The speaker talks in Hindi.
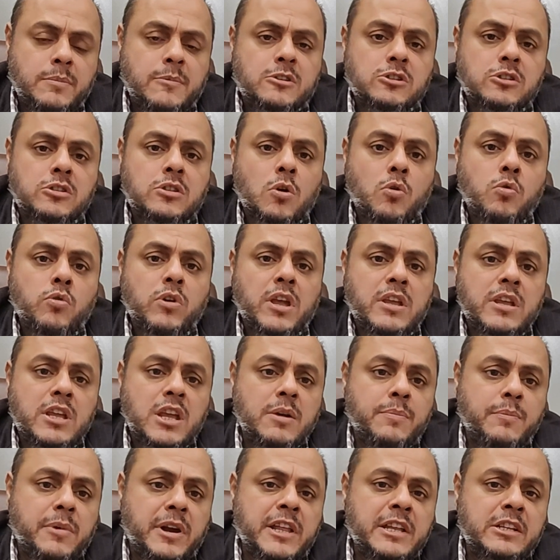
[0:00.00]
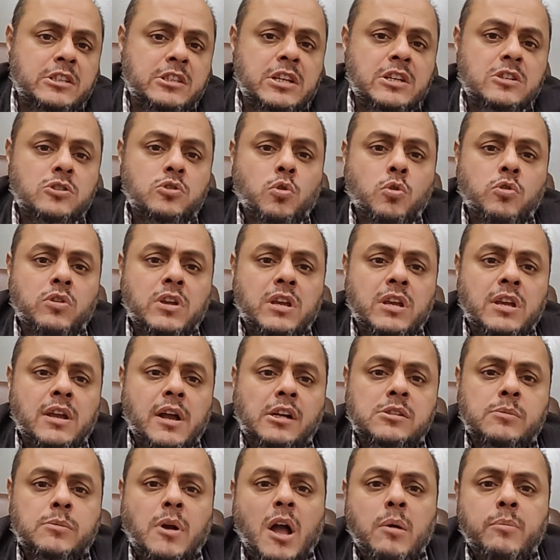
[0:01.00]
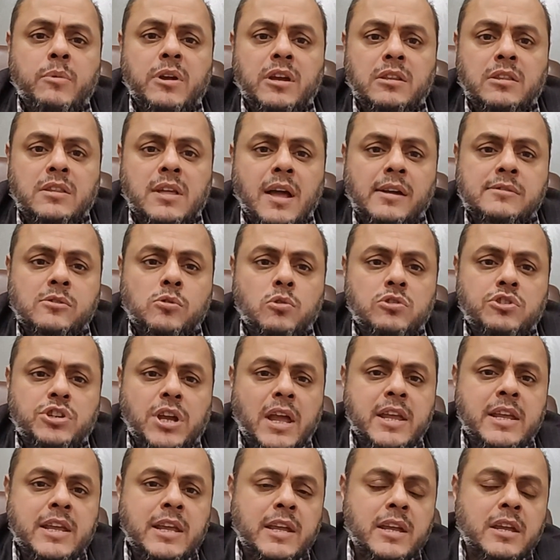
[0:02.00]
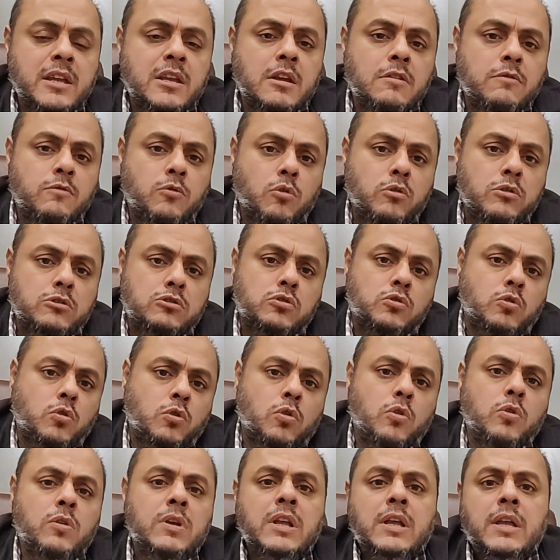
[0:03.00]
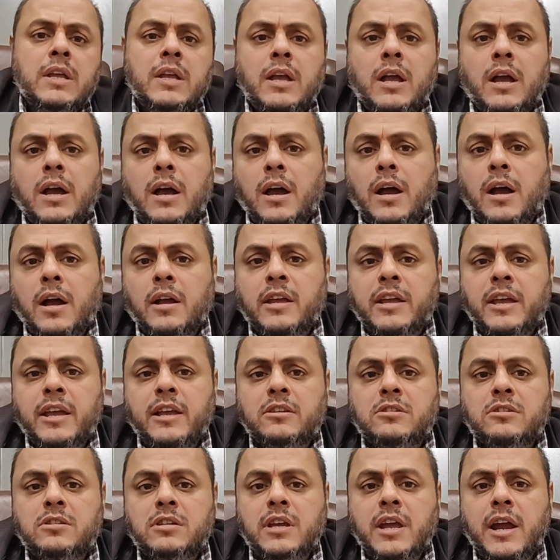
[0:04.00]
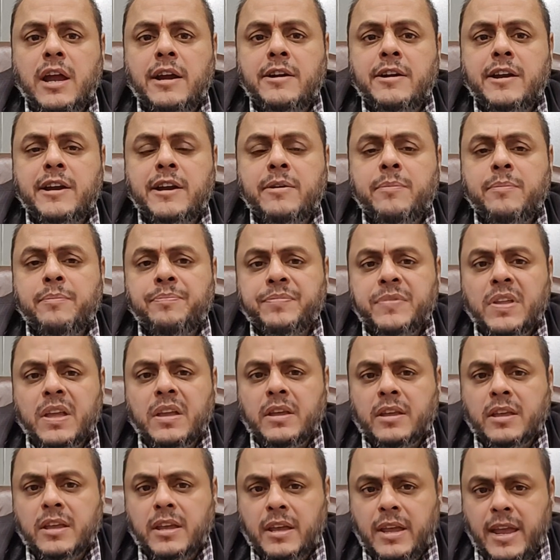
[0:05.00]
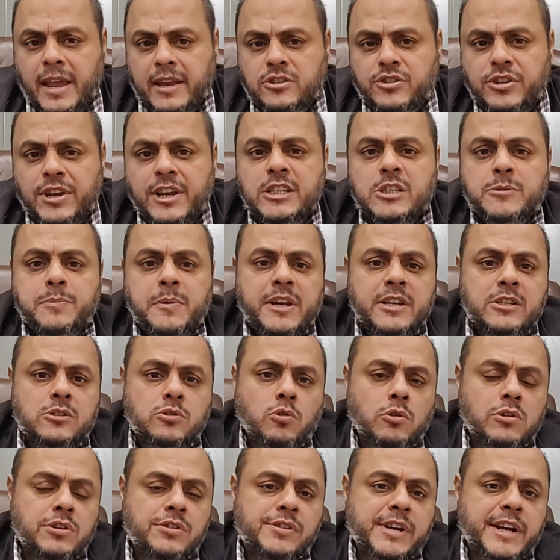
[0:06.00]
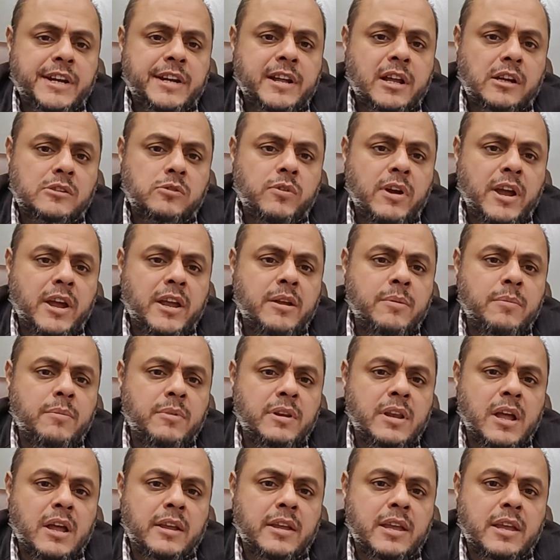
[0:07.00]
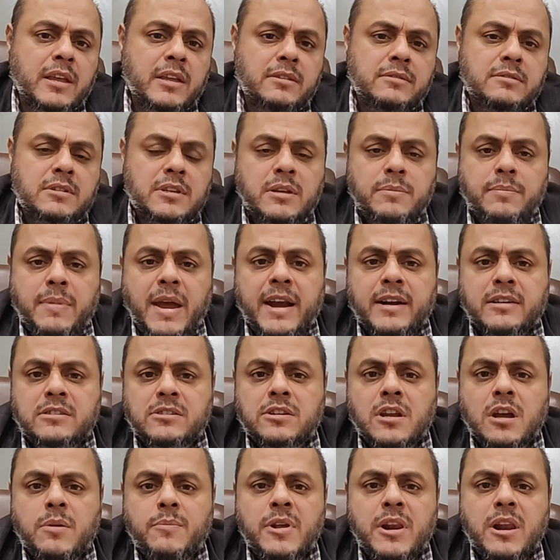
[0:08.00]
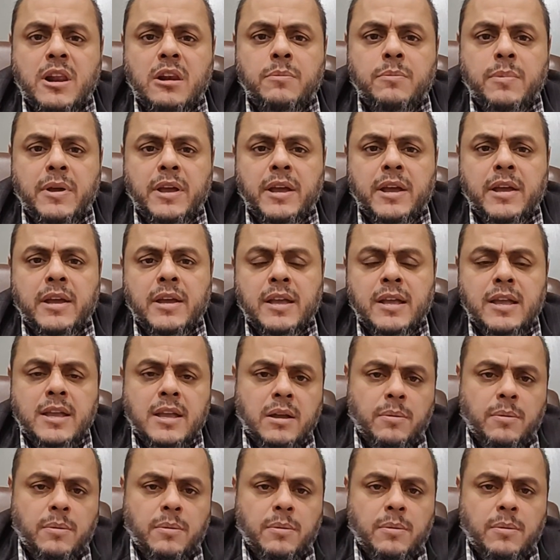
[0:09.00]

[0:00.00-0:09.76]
मैं समझता हूँ कि ये बड़ी चीज़ होगी अरबाब इफ्तार को चाहिए कि वो इसको के सी हंड्रेड के एक्सचेंज पे इसको ट्रेड करवाएं ना कि किसी बैट्स टर्मिनल पे